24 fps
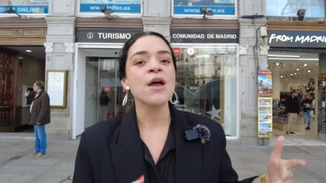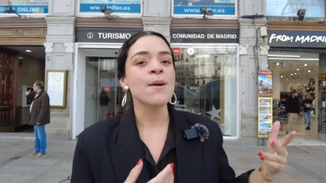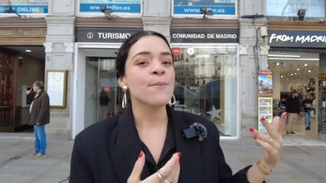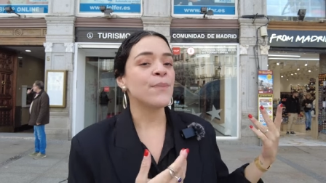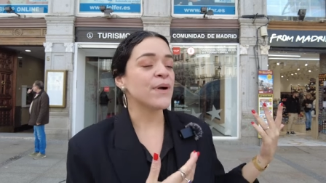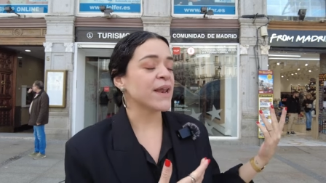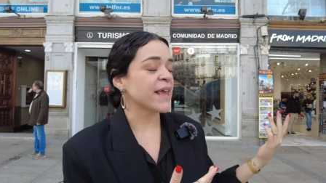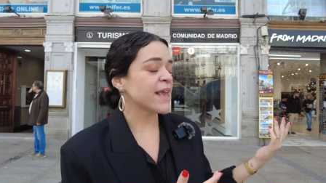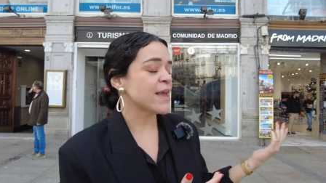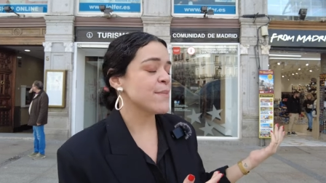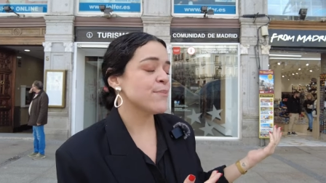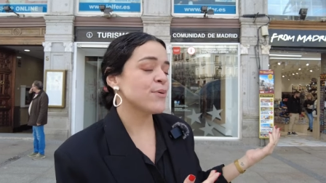
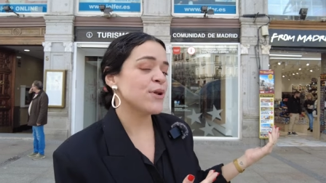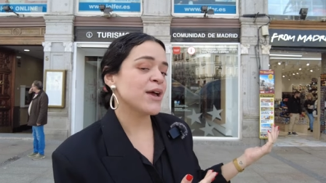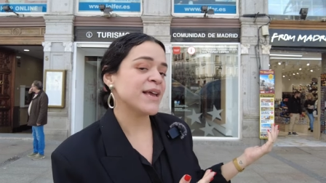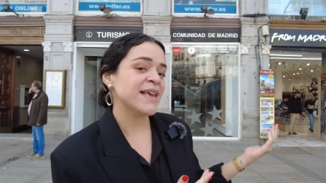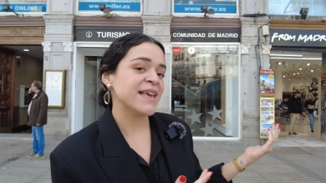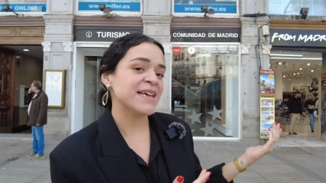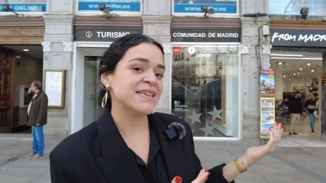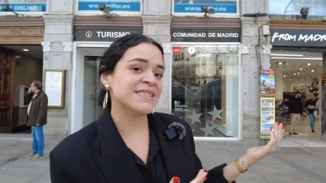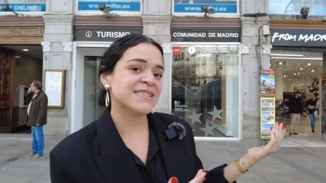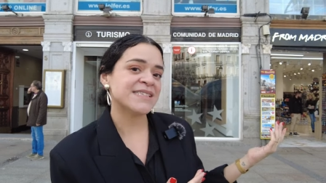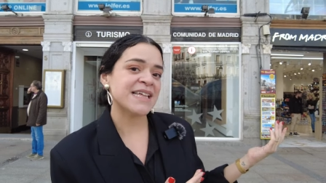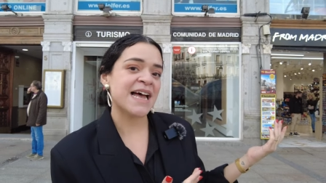Por ejemplo,
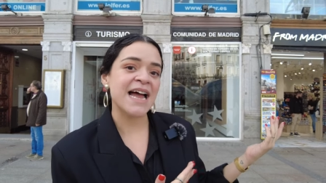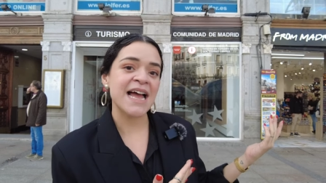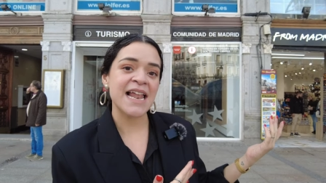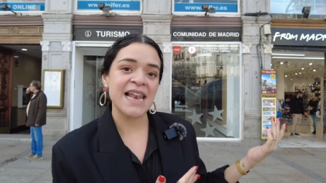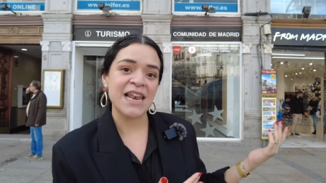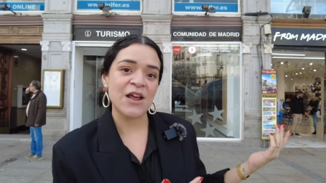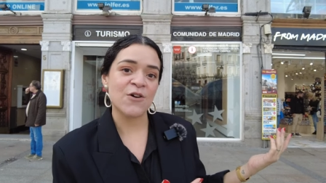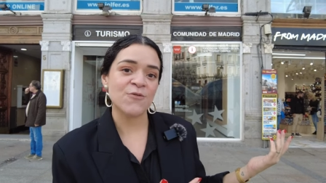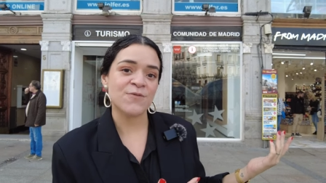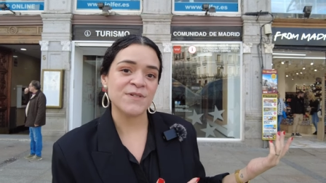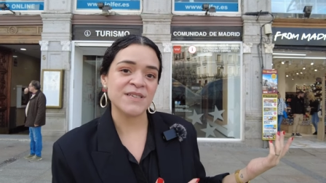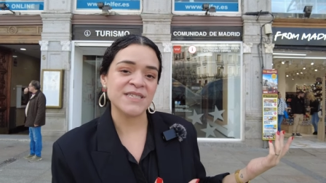aquí está
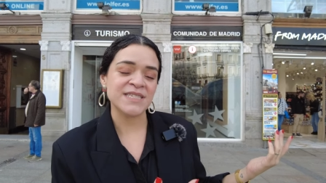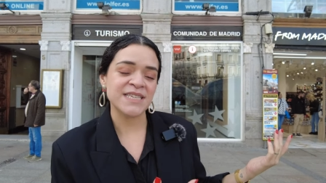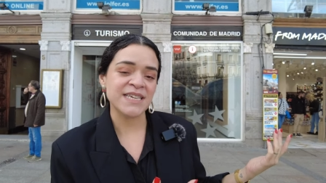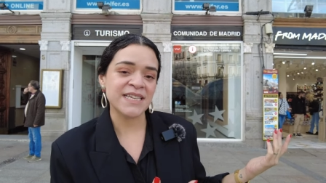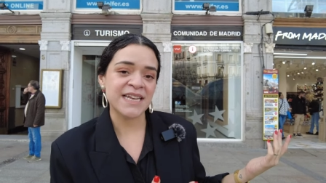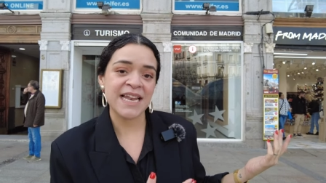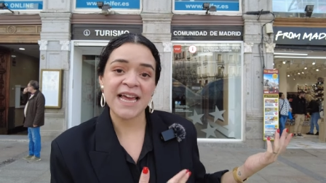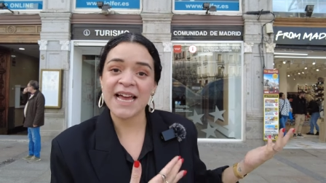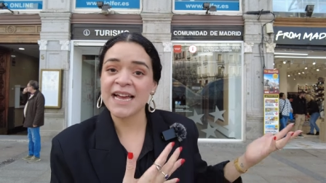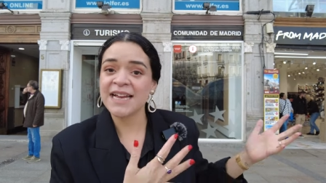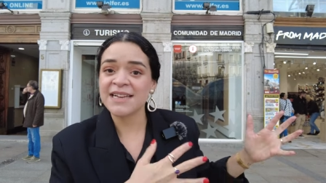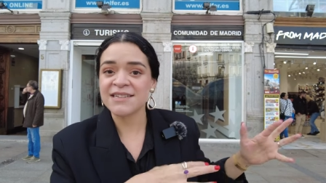la
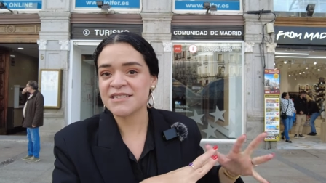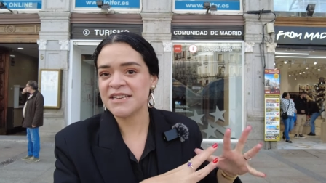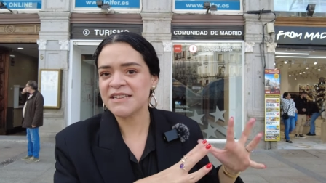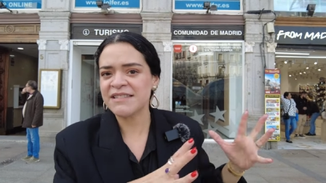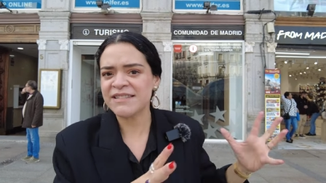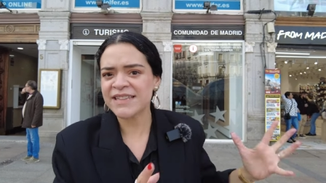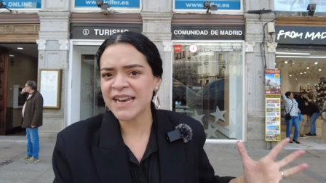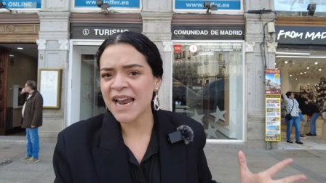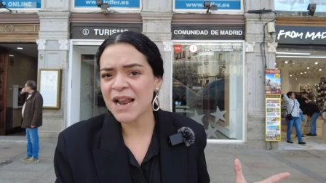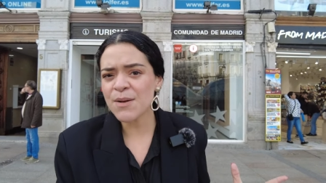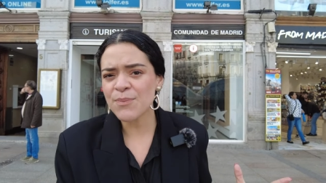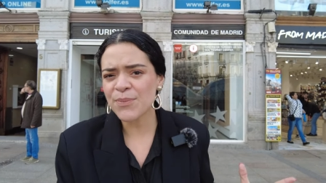oficina
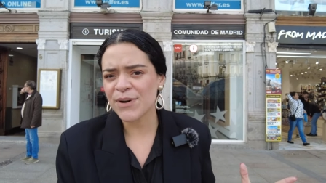central,